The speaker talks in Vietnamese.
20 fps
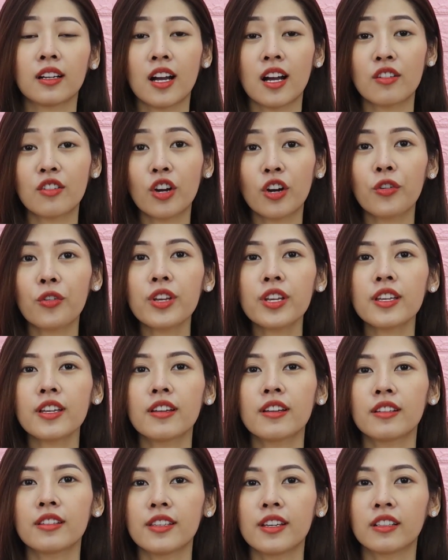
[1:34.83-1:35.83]
gỡ rối
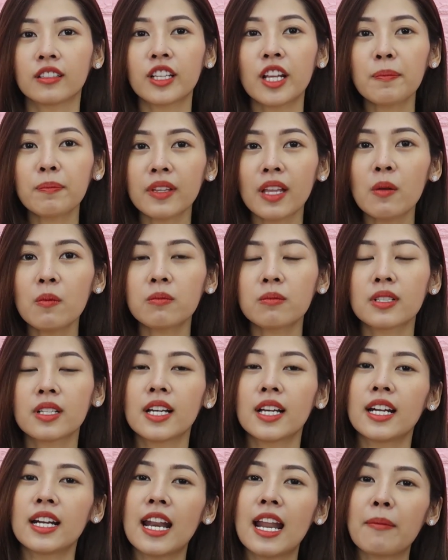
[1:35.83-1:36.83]
giữ nếp tóc
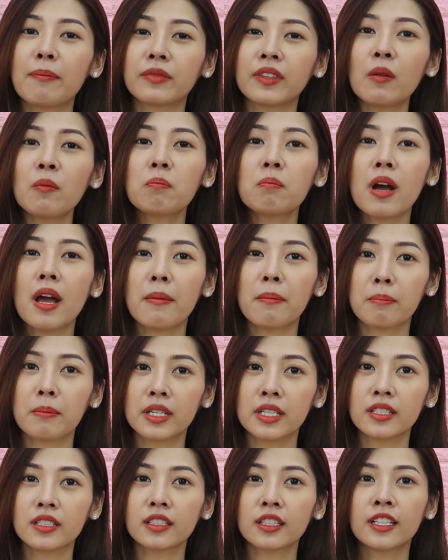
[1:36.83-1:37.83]
làm tóc
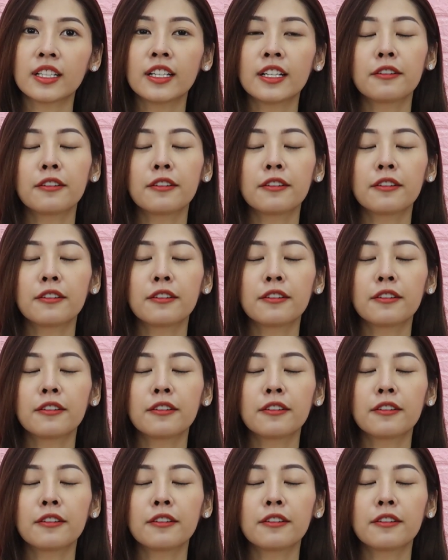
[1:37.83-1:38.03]
mềm mượt